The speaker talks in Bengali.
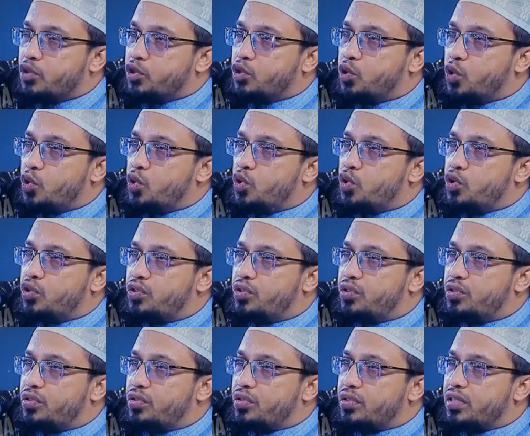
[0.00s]
দুরুদ
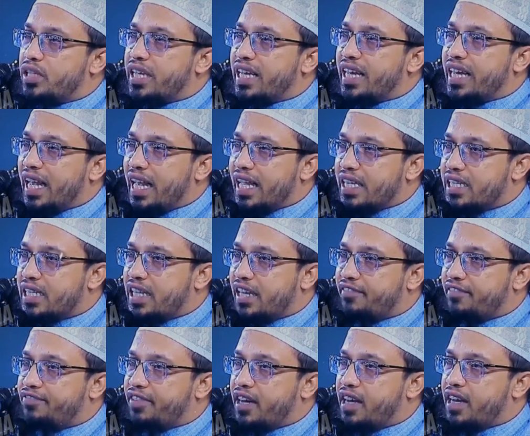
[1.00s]

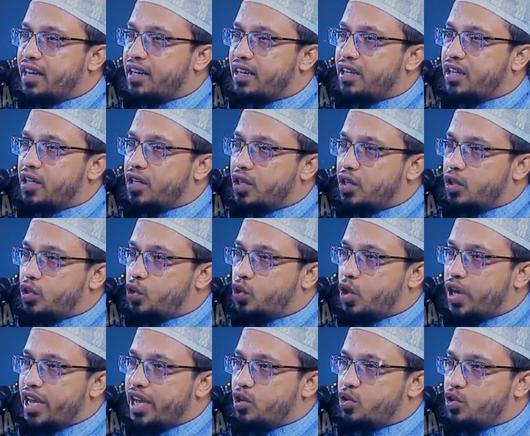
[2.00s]
ইস্তেফার
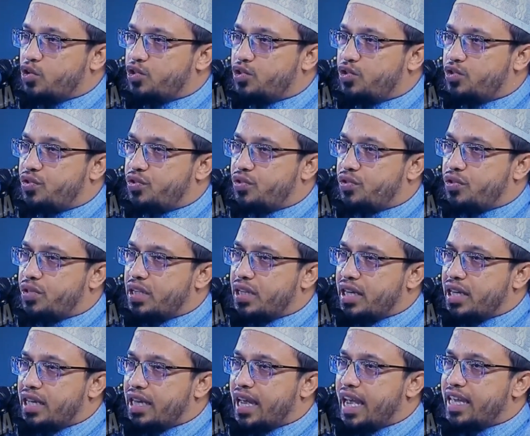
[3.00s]
দোয়ায়ুনুস
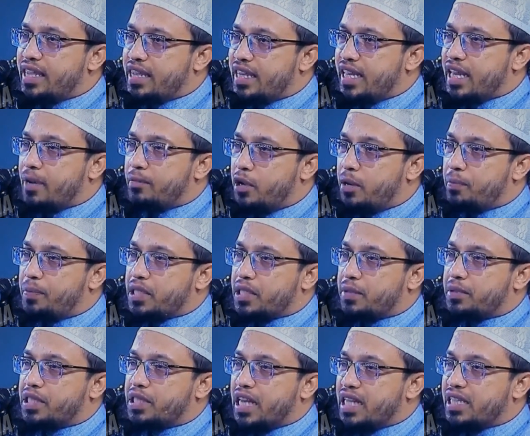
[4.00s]
এই তিন আমল
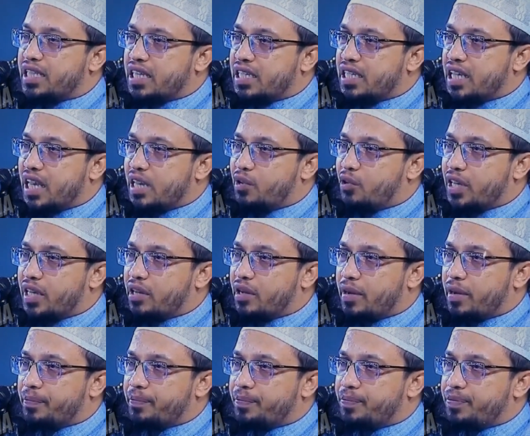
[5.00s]
পাশাপাশি ইয়াজাল জাল আলু
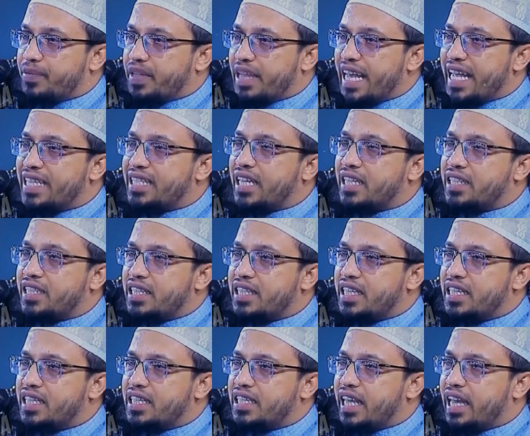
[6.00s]
আলাইকরাম এই চারটা
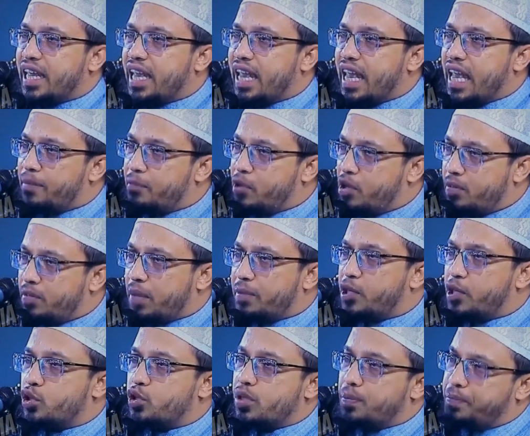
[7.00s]
জিনিসকে এমন
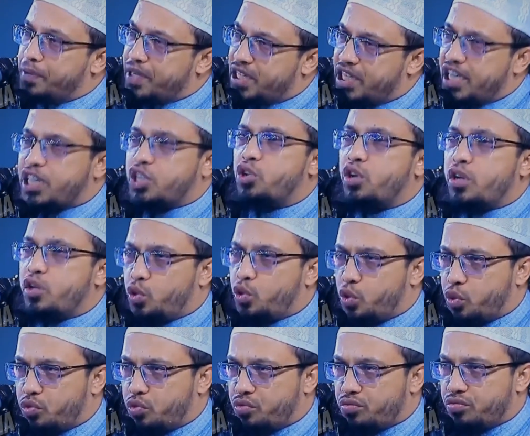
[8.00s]
ভাবে ধরছে বিশেষ করে
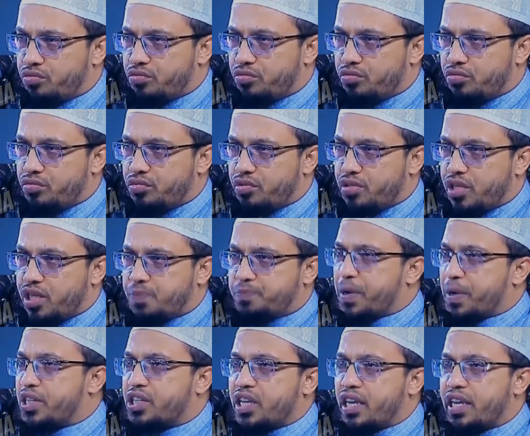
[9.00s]
দুরুদ
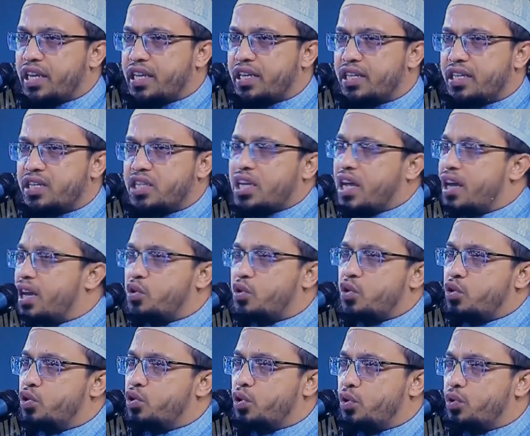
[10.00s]
স্পেশালি
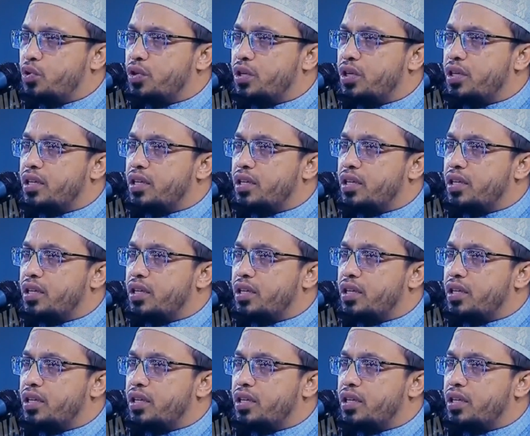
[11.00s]
সারাক্ষণ দুরুদ